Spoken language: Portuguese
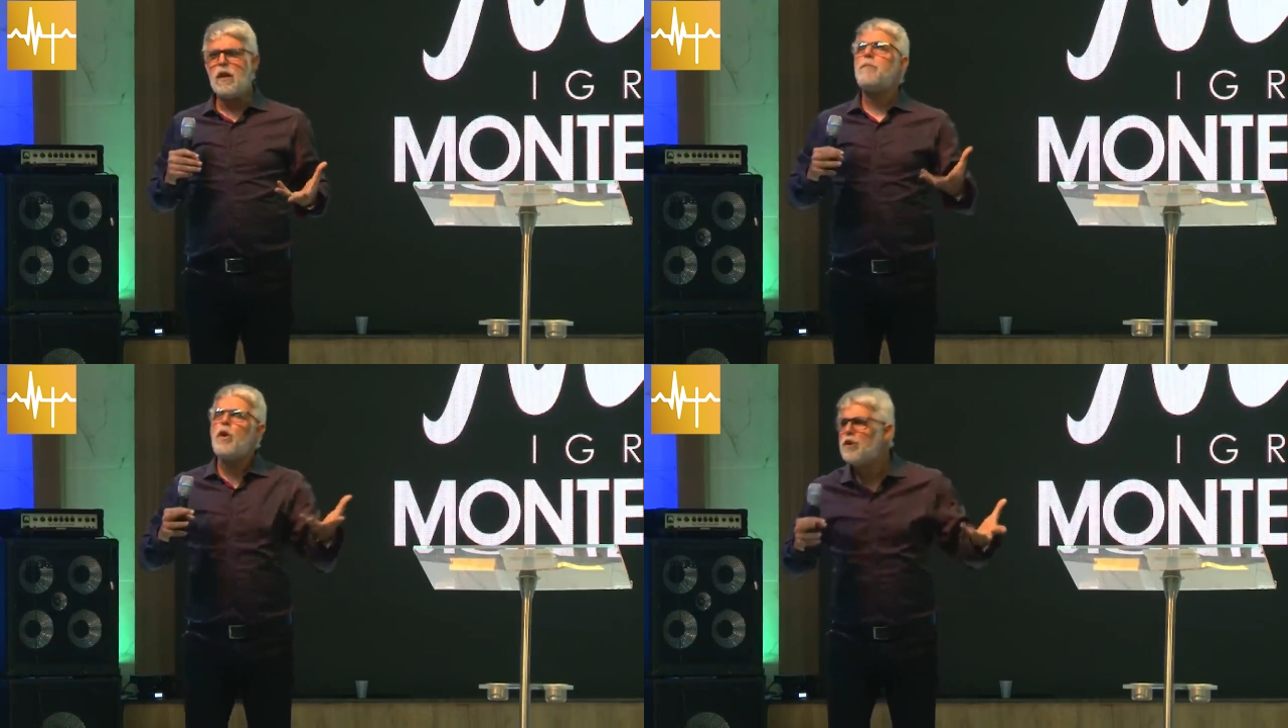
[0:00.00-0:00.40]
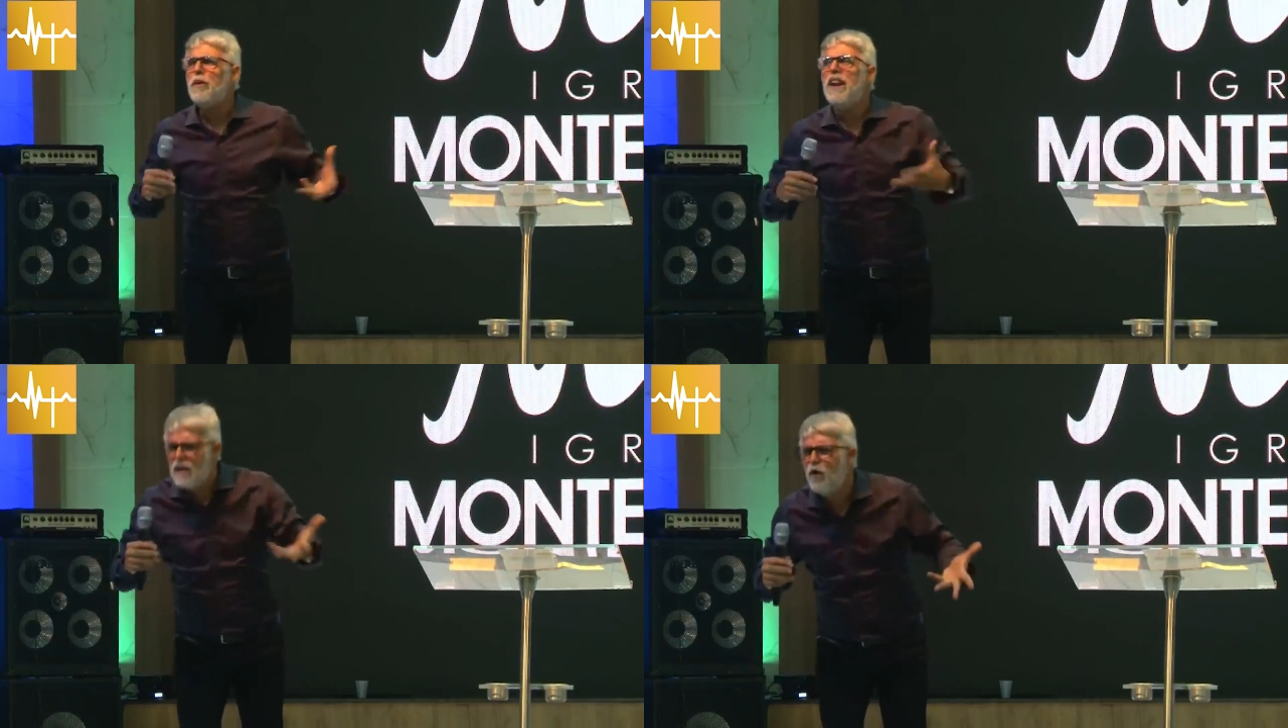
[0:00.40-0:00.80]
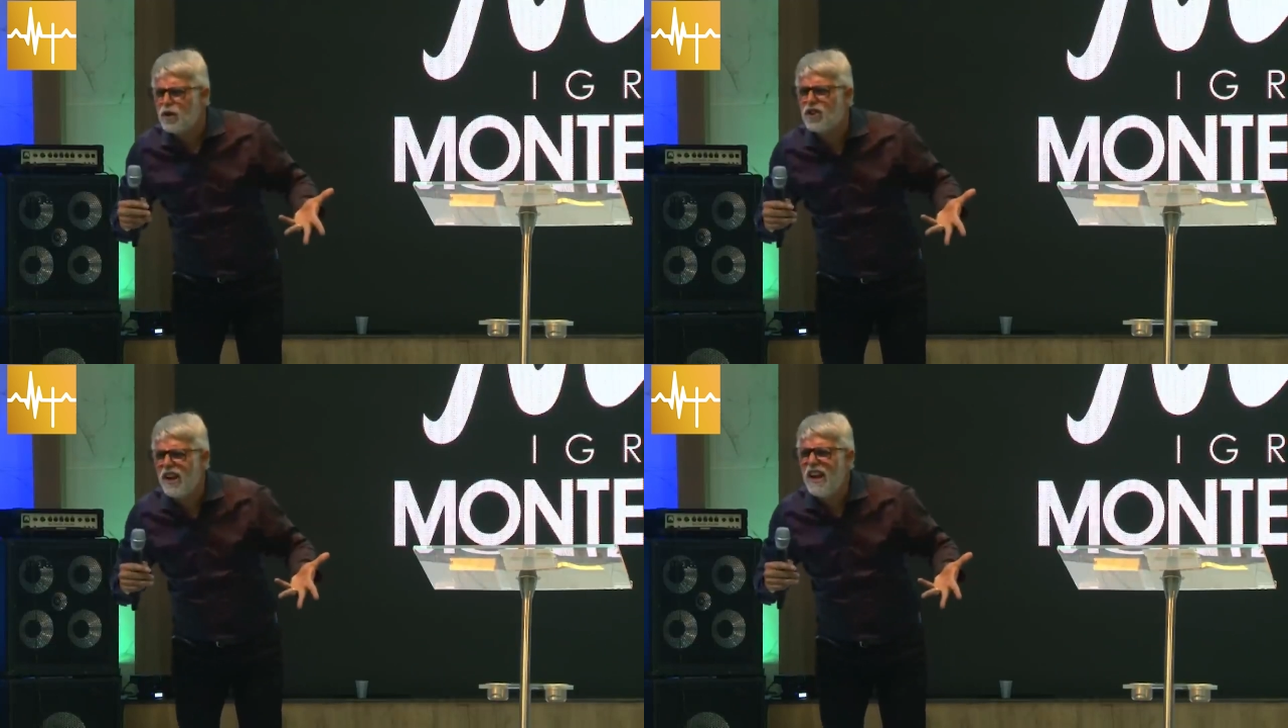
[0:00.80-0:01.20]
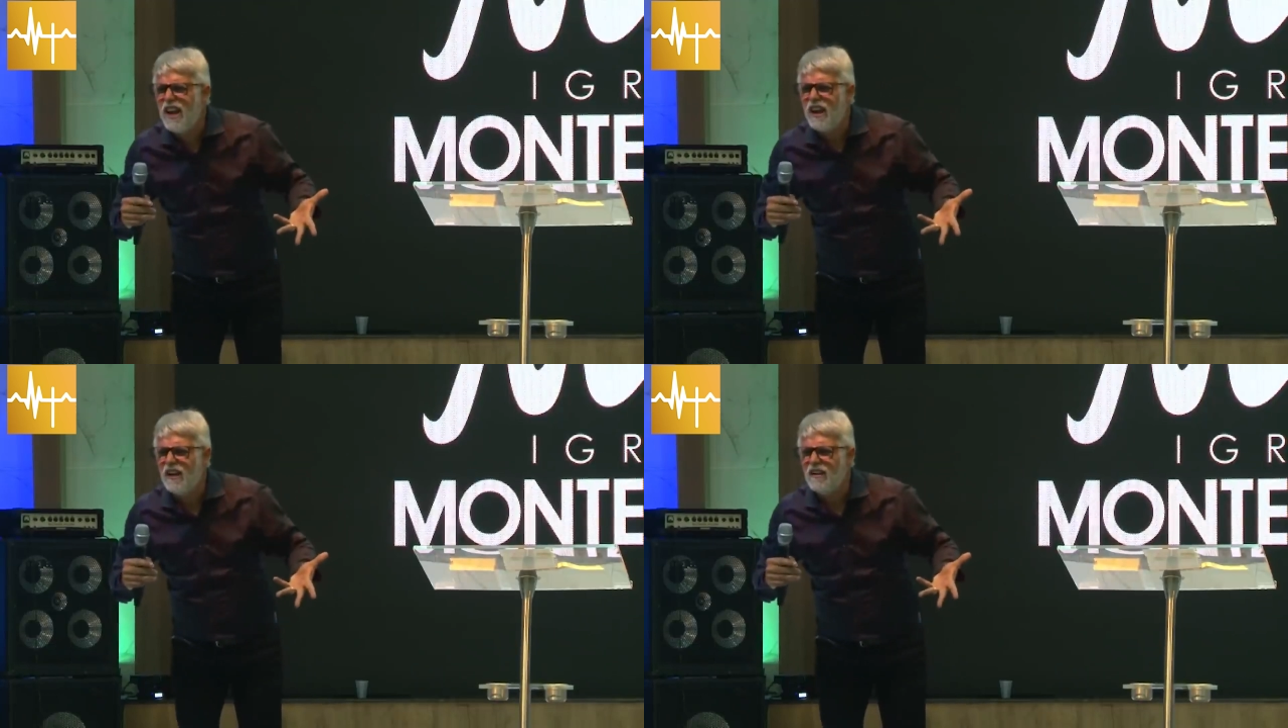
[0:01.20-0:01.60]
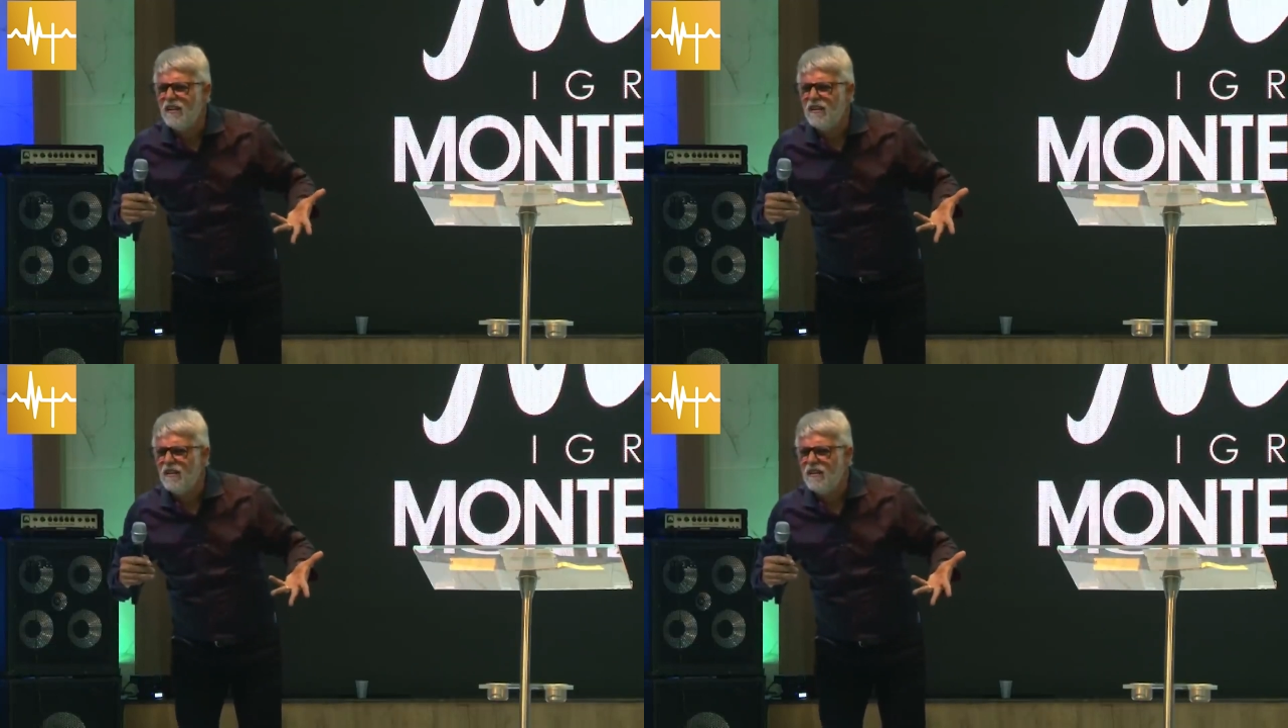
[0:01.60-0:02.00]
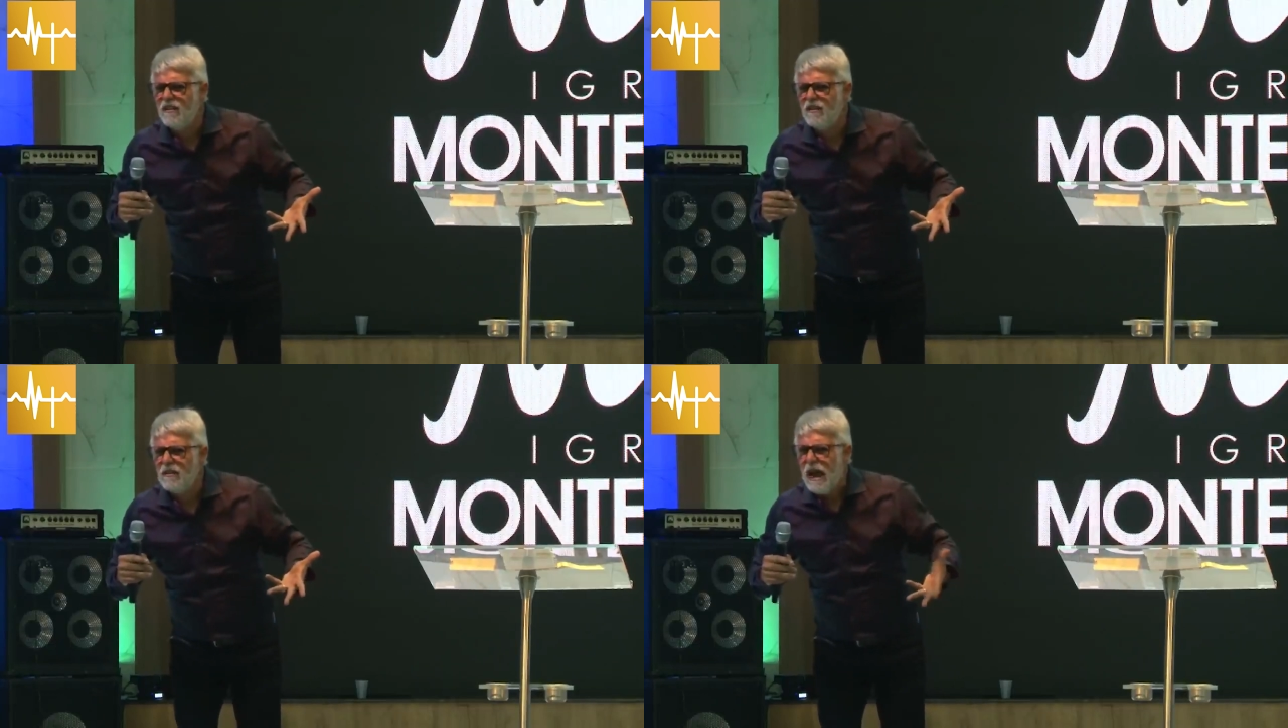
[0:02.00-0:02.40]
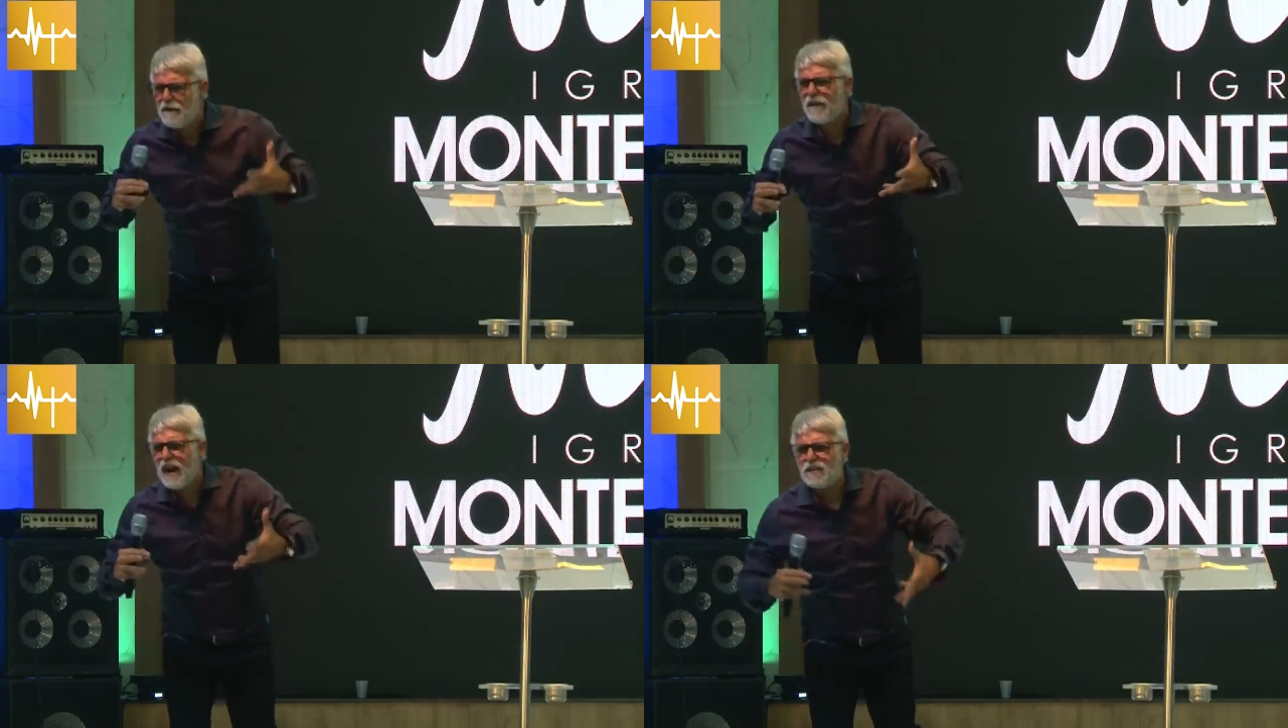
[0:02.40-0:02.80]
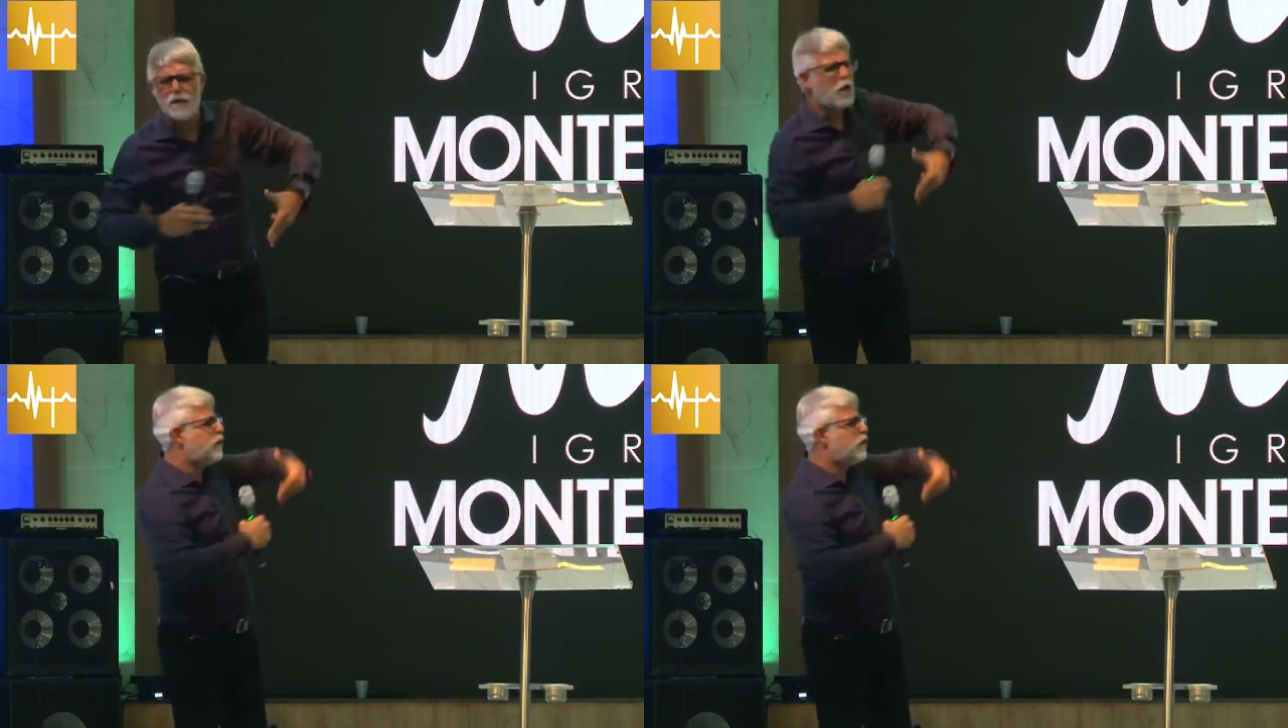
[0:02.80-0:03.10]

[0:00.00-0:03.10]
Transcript: Que prosperar você? A frase